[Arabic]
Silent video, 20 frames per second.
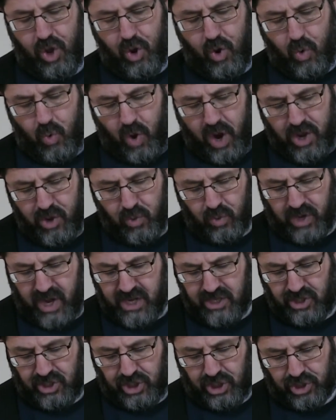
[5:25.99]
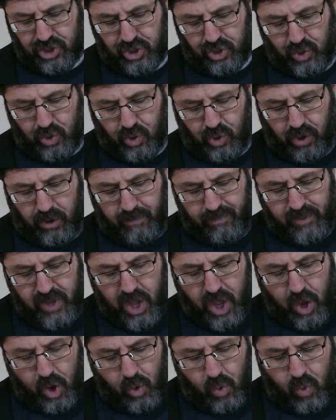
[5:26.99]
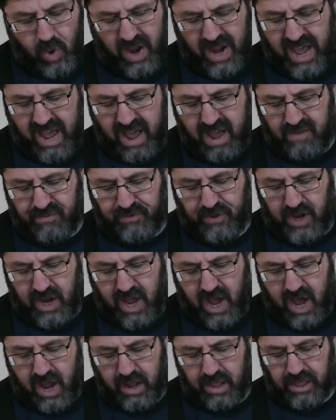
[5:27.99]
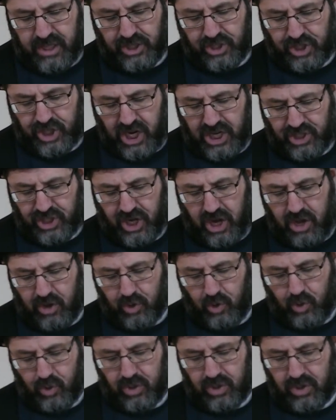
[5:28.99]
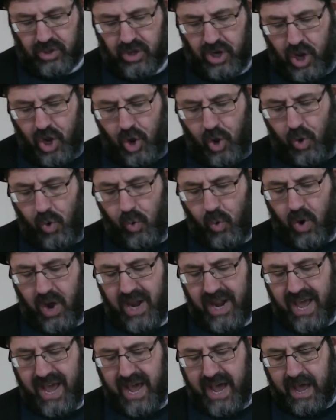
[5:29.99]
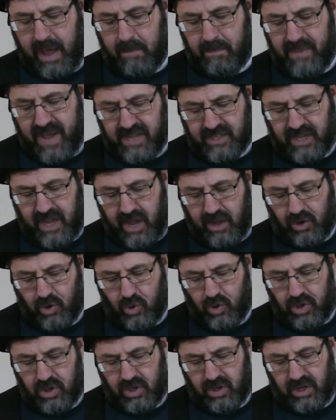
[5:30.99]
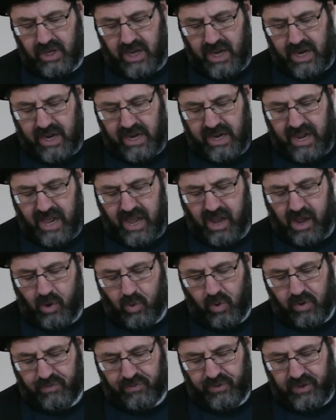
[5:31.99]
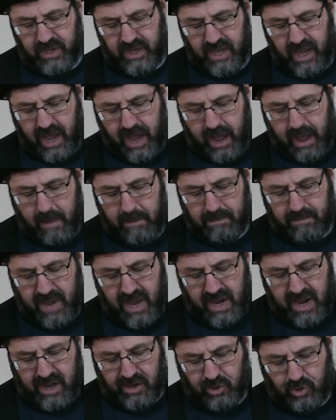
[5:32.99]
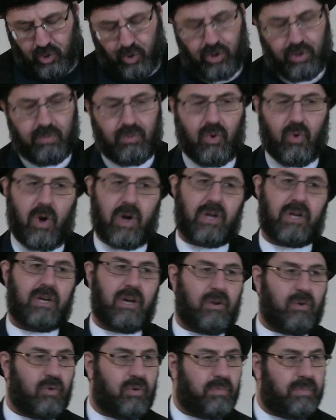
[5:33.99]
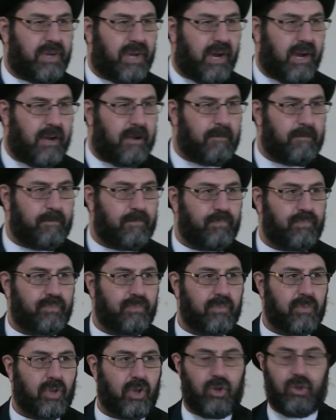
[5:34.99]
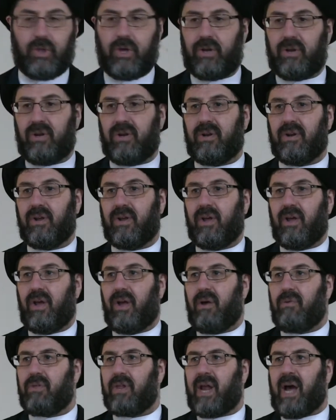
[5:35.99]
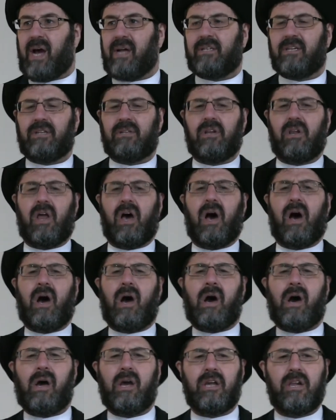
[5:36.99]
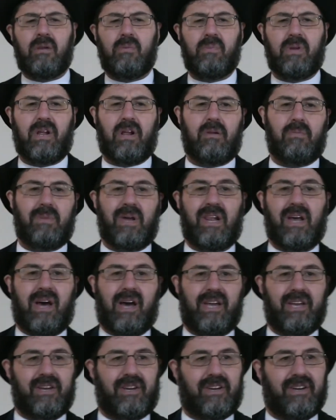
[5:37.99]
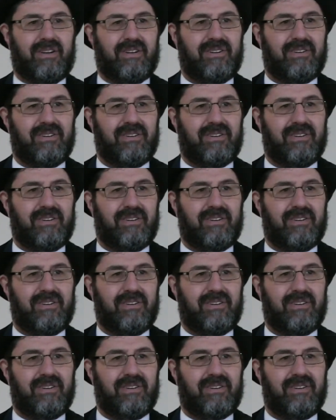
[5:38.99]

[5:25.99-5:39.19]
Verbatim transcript: ويقدسه ولا في الارض شجر ولا مدر الا وفيها ملك موكل بها اذا هذا العدد الهائل من الملائكه